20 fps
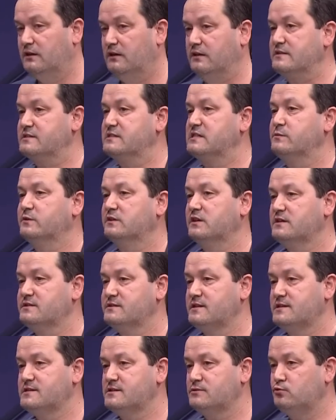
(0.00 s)
Aslında
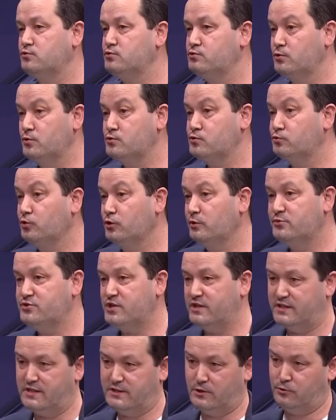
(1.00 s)
bakarsanız %100
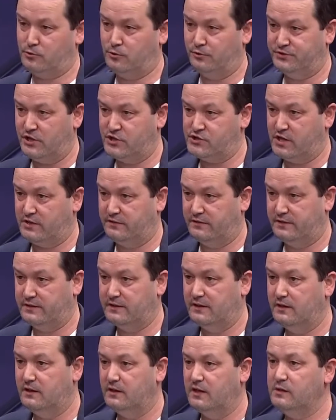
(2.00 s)
dolmayacak yine kontenjanlar. Hı.
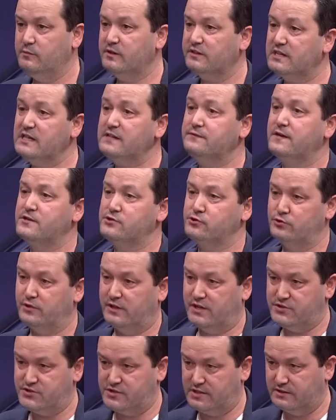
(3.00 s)
Hmm. Ama daha fazla
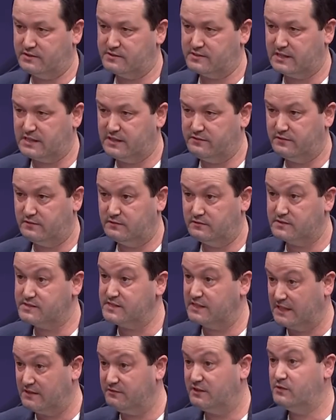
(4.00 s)
öğrenci sınav,
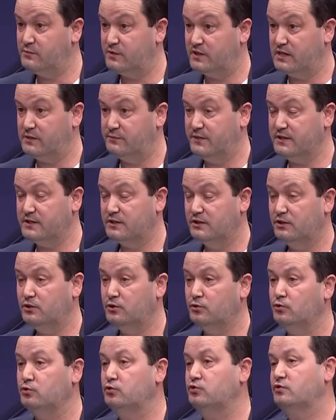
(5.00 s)
sınavla beraber
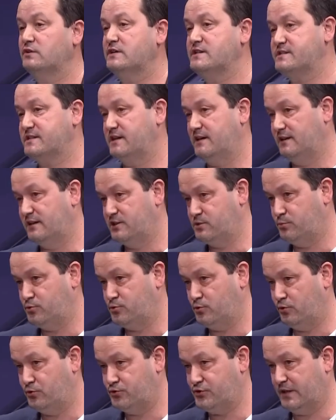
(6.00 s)
üniversiteye
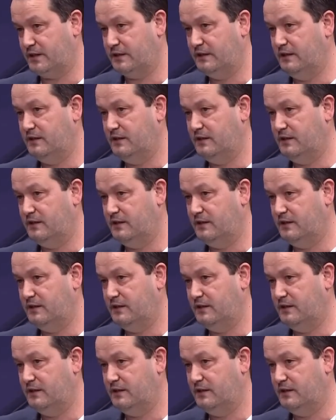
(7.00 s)
yerleşmiş olacak.